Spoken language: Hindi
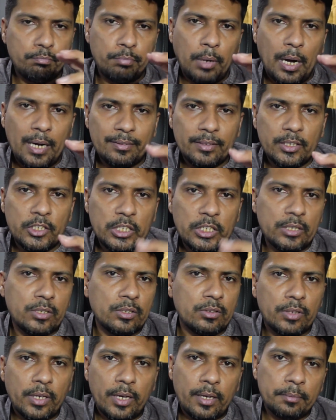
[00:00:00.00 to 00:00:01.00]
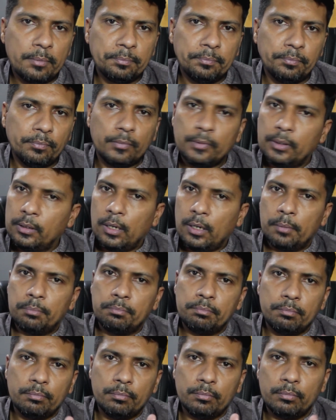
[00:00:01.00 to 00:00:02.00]
पाँच से छः चीज़ें हैं
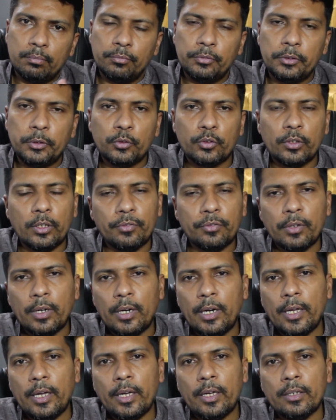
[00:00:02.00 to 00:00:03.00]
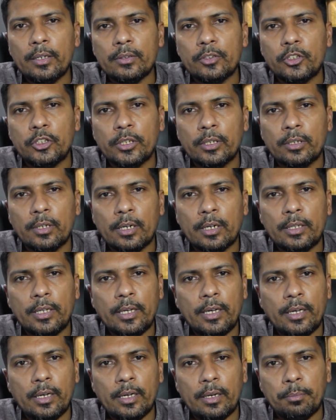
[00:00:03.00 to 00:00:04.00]
आप वीडियो सेव कर लें शेयर कर
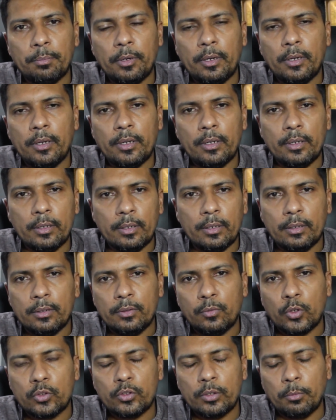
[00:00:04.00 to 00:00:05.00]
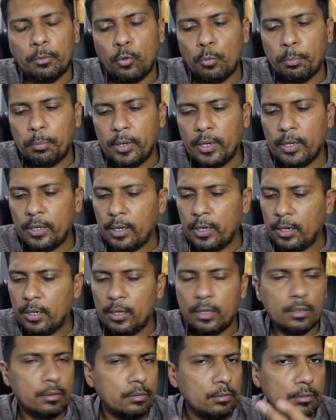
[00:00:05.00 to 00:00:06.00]
दें अपने व्हाट्सएप ग्रुप पर या
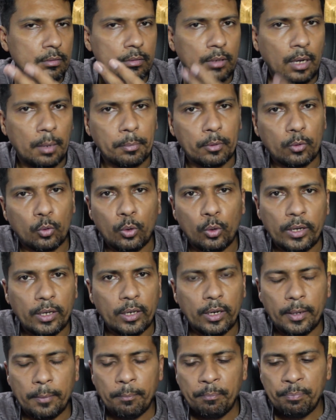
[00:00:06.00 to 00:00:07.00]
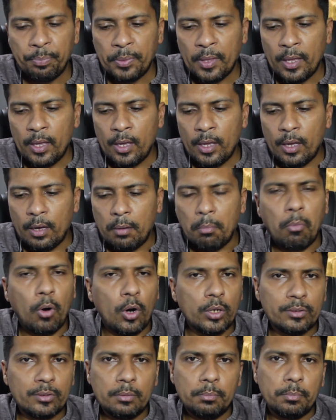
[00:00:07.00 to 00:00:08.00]
आप इनको लिख लें
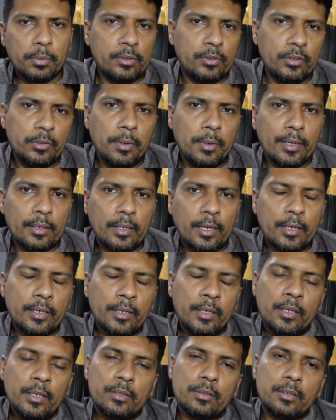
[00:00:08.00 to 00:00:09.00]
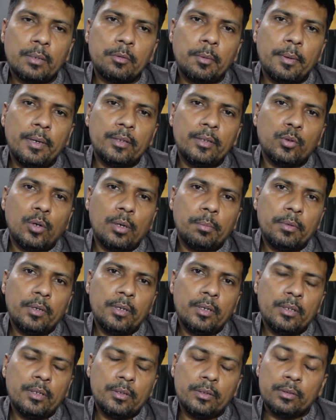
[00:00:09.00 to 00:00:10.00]
बहुत सिंपल सी बात है सबसे पहले तो आपने
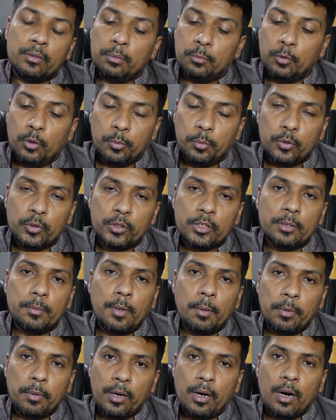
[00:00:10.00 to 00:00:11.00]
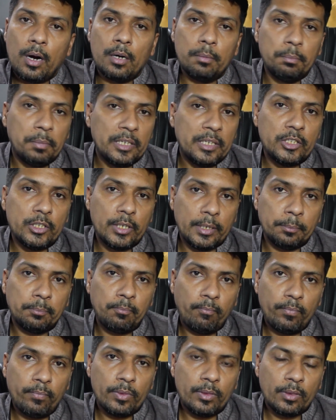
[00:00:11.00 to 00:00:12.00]
इस्तंबुल पहुँच के जब आपके कार्ड बन जाए
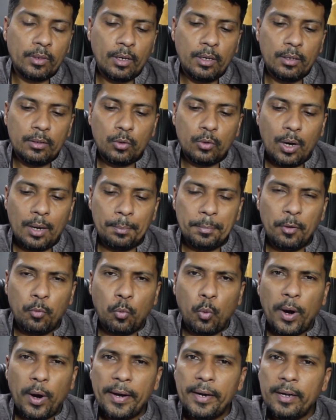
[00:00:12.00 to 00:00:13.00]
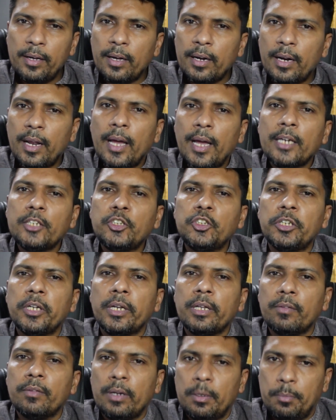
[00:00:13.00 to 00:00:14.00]
तो आपने अवॉइड करना है
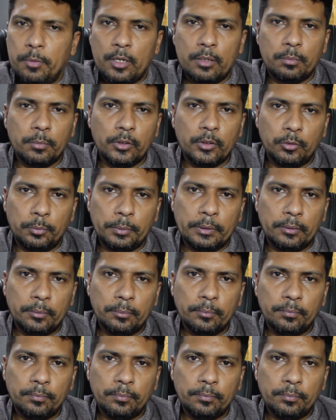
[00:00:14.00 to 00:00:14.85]
शेयरिंग वाले अपार्टमेंट्स पे